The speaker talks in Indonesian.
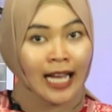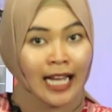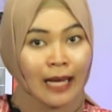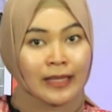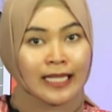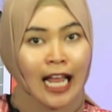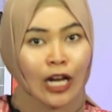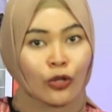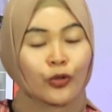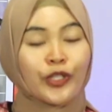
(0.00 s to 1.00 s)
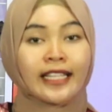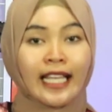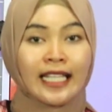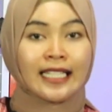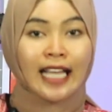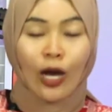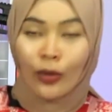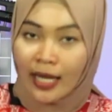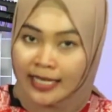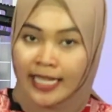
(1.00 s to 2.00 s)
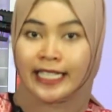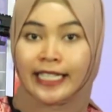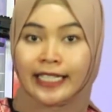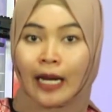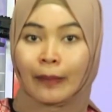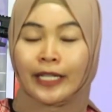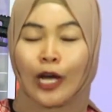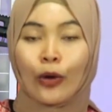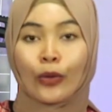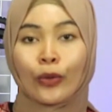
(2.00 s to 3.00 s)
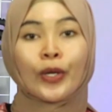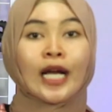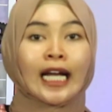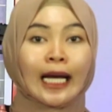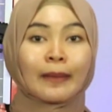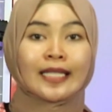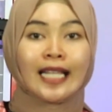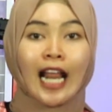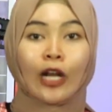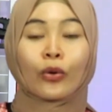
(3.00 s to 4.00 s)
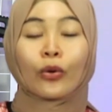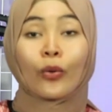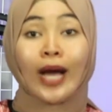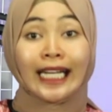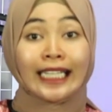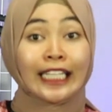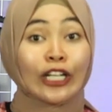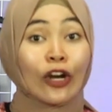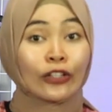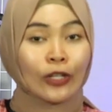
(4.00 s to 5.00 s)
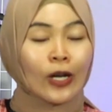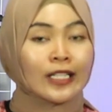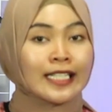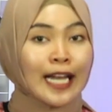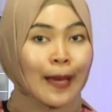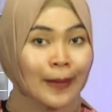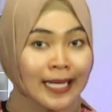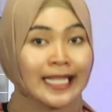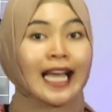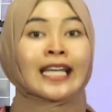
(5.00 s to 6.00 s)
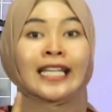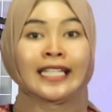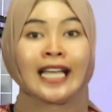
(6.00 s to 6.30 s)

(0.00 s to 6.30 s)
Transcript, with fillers: kami selalu uji tes keakurasiannya terlebih dahulu, kami selalu quality control senapannya.